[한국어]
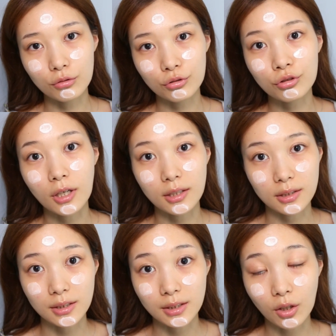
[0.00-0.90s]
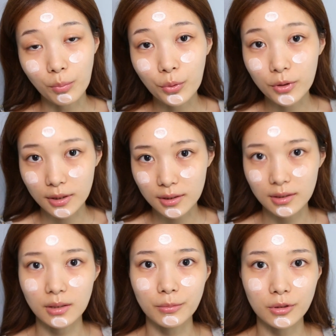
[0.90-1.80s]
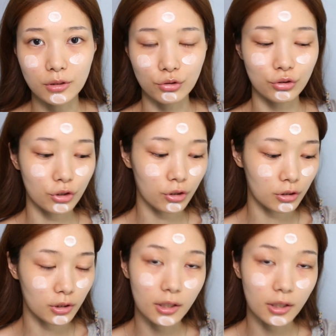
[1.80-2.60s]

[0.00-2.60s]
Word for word: 울트라리치 컴포팅 크림을 추천을